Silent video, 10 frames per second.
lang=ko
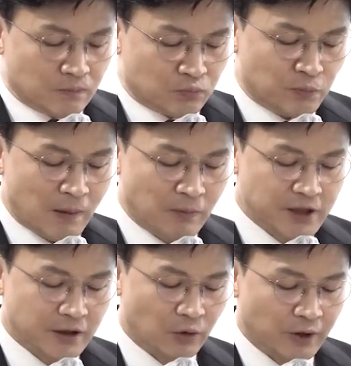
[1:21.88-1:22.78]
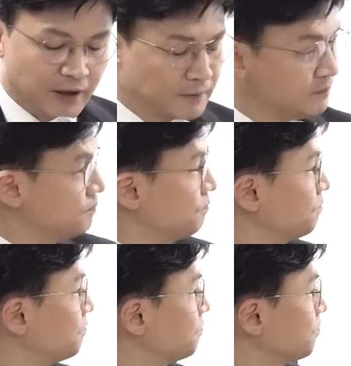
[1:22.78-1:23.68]
부패범죄의 경우에
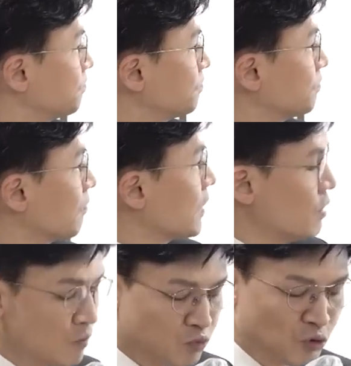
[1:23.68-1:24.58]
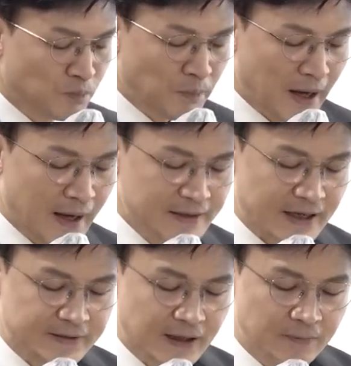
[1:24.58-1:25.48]

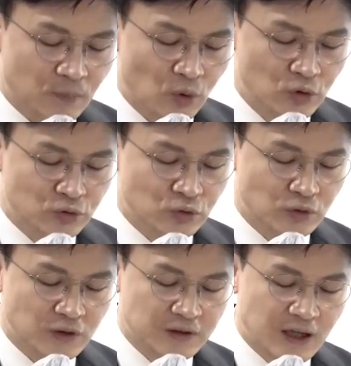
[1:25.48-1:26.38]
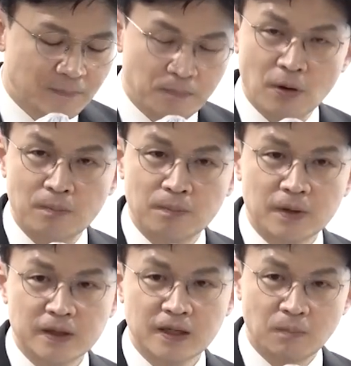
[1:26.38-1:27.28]
부패재산 몰수 특례법,
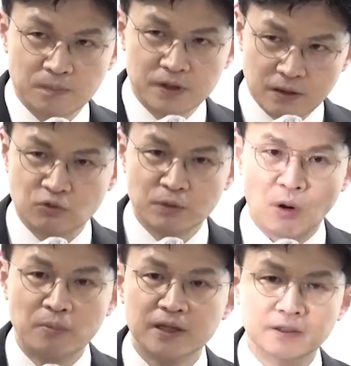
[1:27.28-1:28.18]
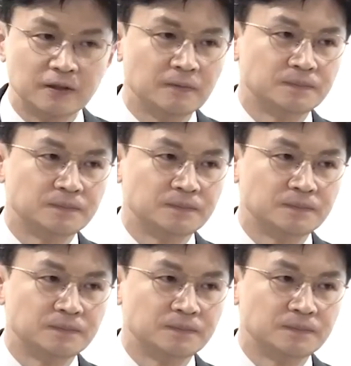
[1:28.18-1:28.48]
이게 우리 법이거든요.